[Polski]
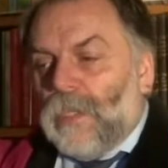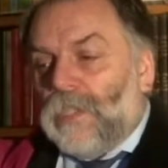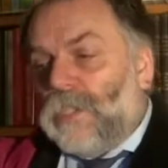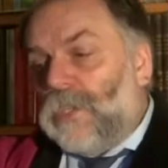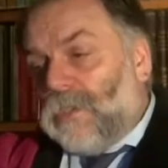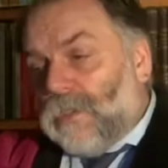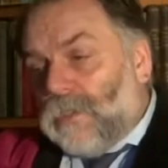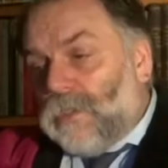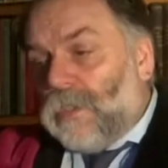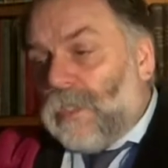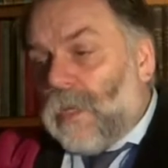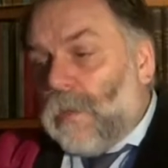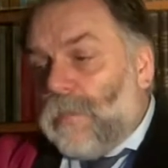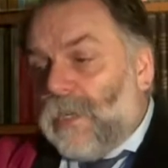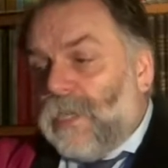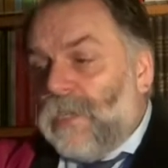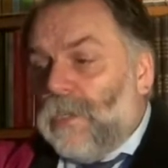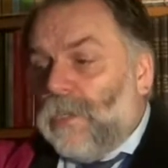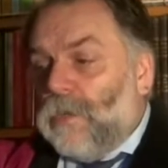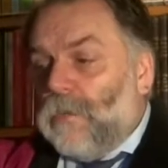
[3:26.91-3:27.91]
czego
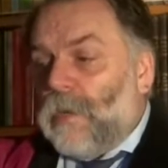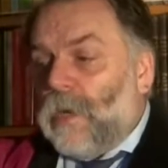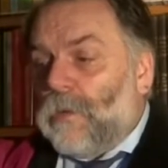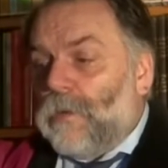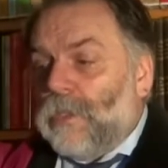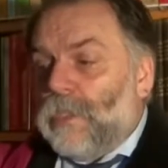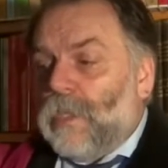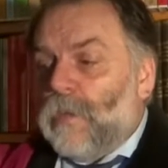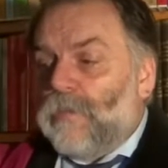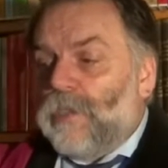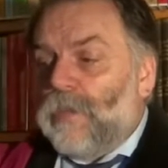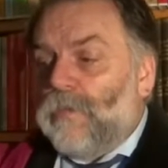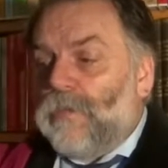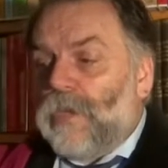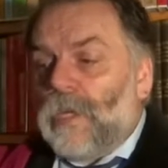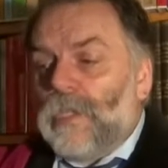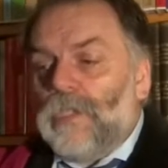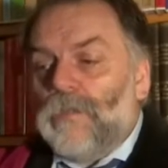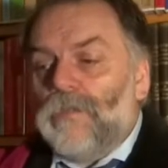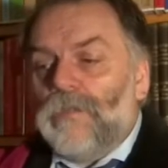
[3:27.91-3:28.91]
notabene o mało nie
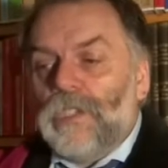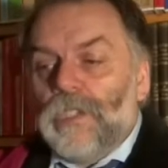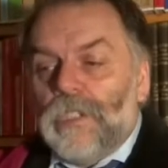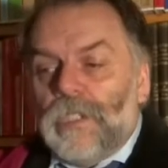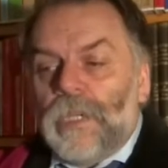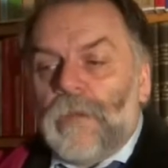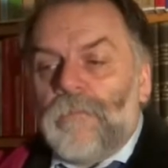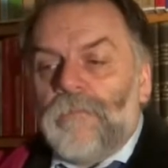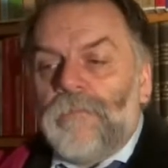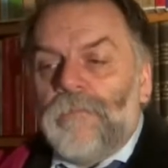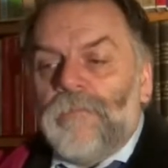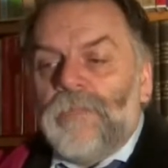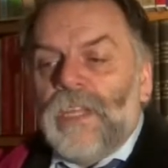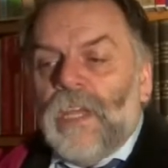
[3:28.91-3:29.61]
przypłacił życiem,